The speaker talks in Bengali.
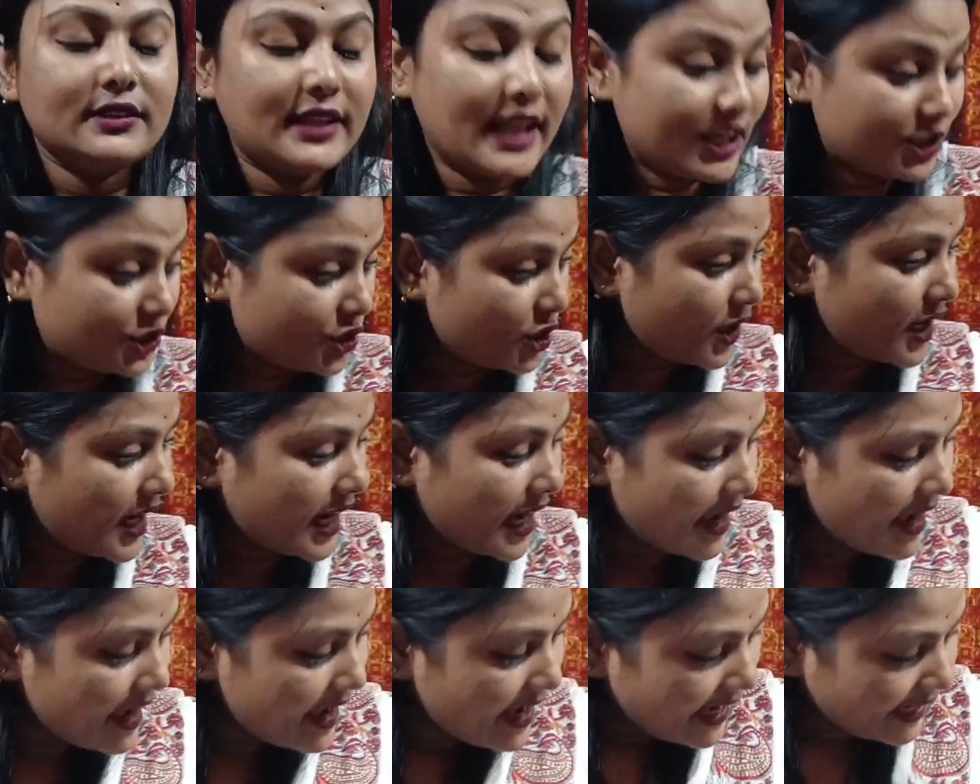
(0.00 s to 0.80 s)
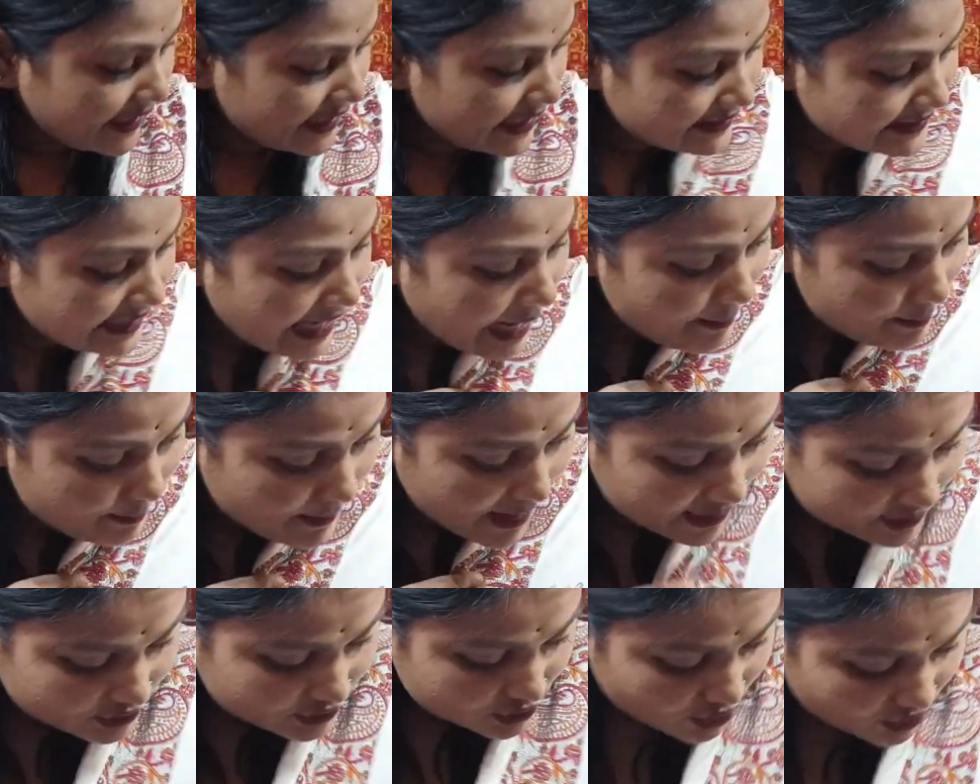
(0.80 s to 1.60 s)
দেড়শো টাকা এটার দাম
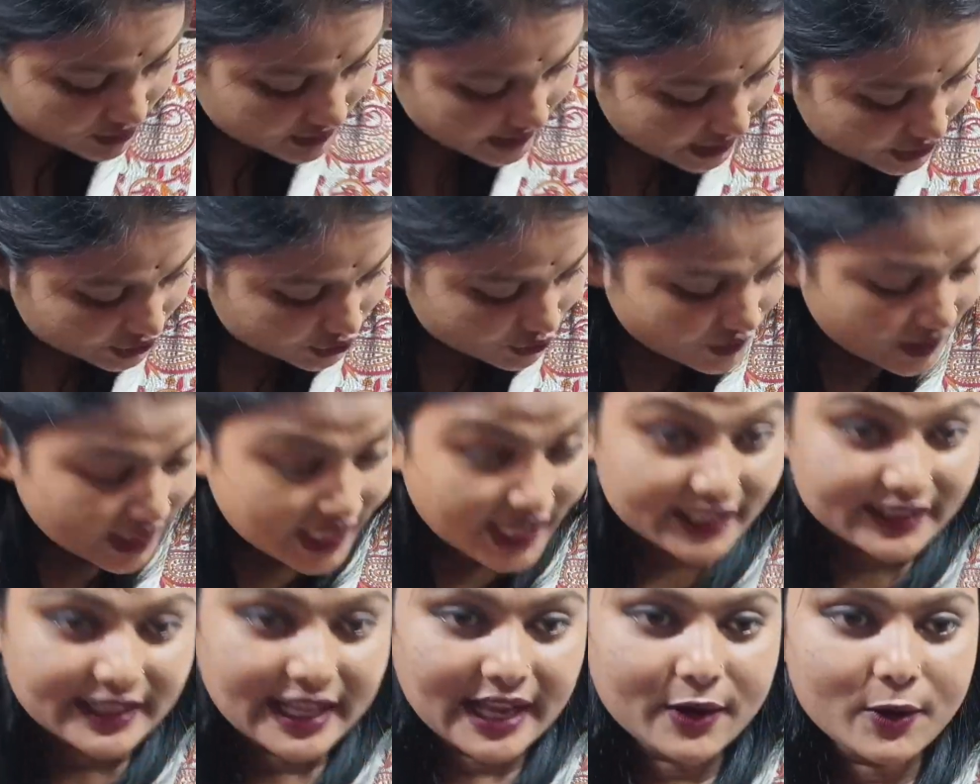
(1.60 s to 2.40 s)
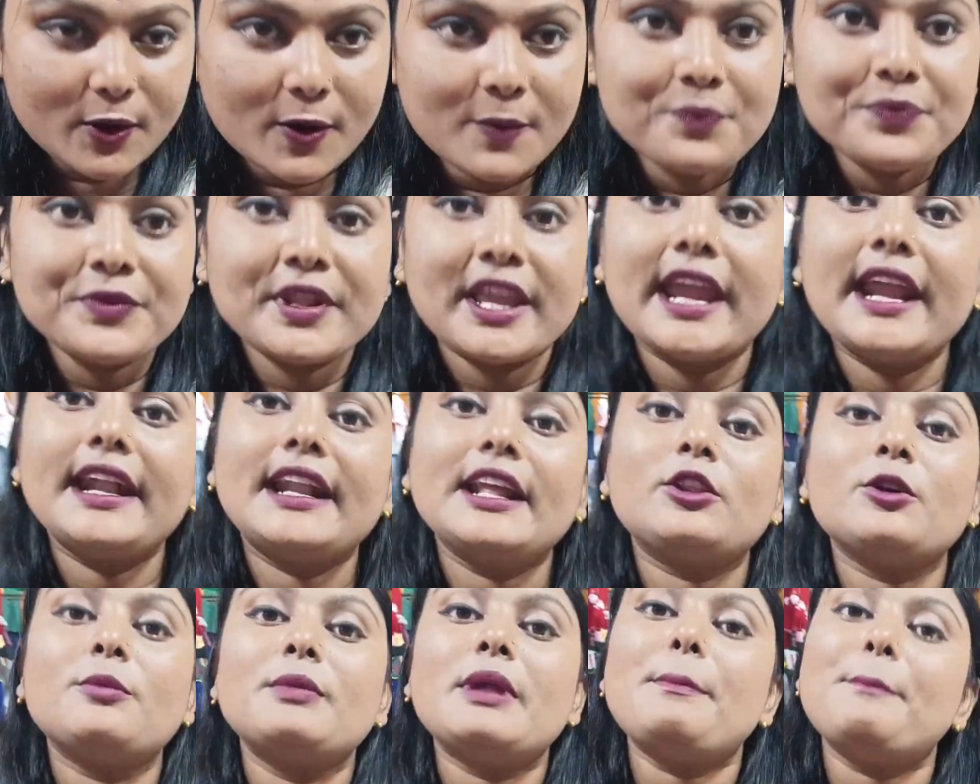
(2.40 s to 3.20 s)
মাত্র দেড়শো টাকা দেখো
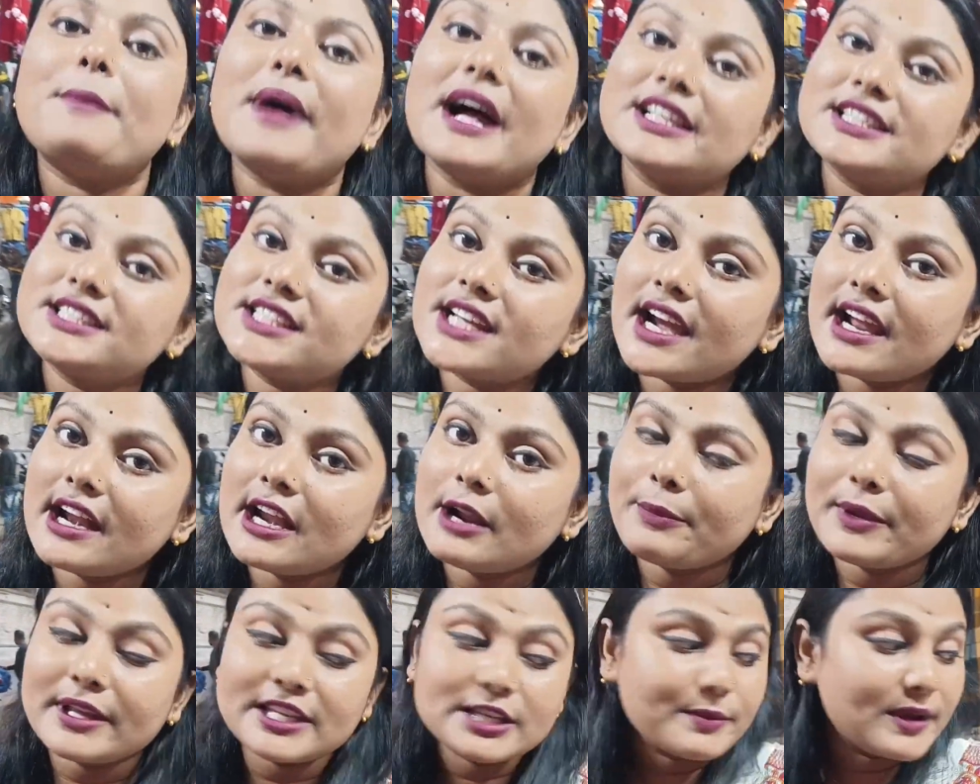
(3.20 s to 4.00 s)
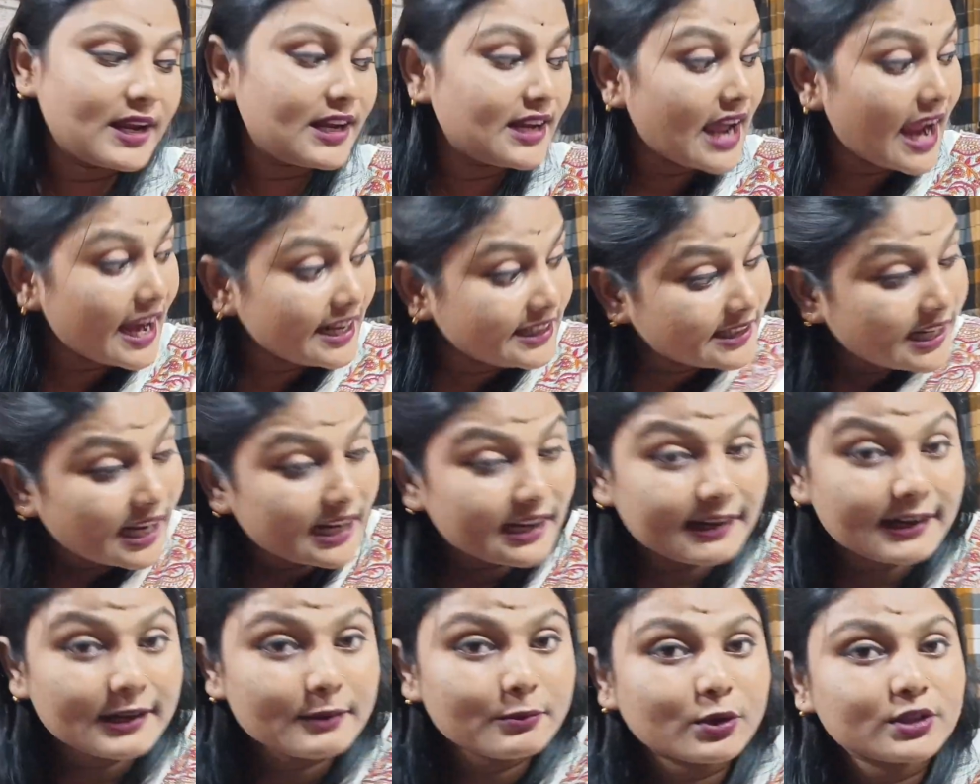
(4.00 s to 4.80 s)
এটা তোমরা পাঁচটা কালার পেয়ে যাবে লাইট
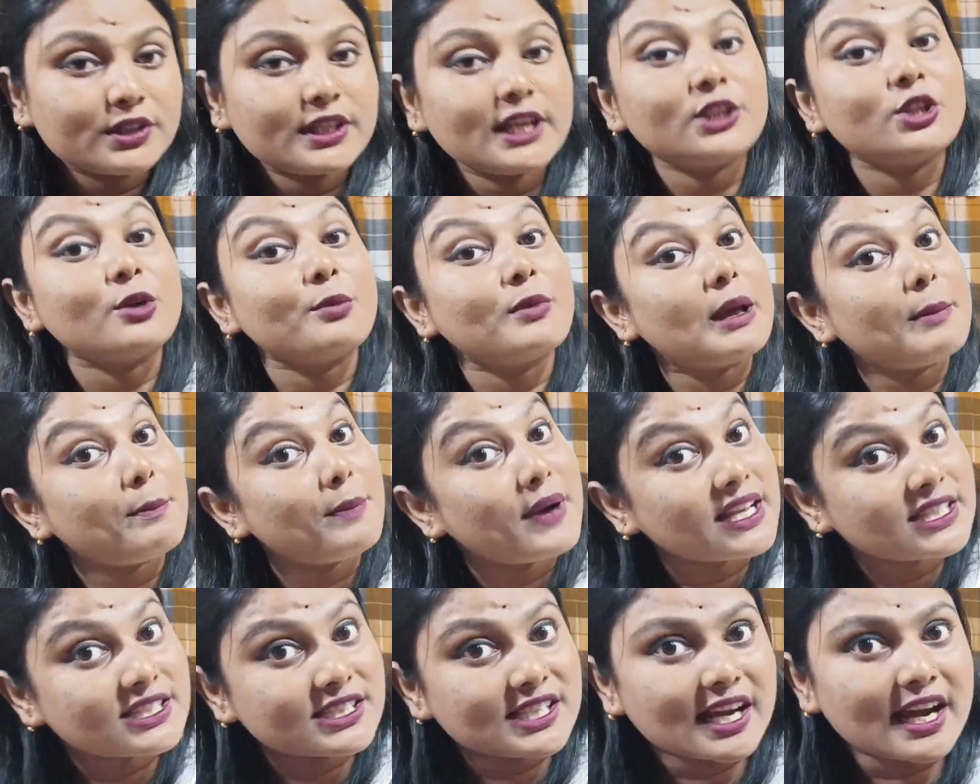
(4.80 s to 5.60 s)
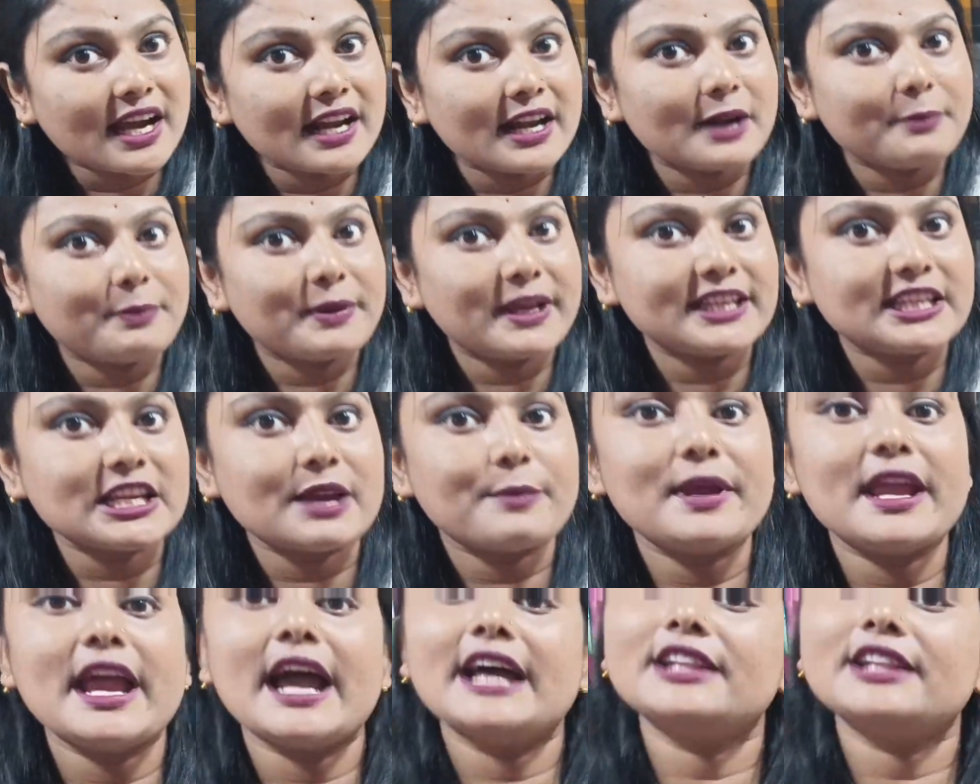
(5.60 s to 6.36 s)
কালারের মধ্যেই তোমরা পাঁচটা কালার পেয়ে যাবে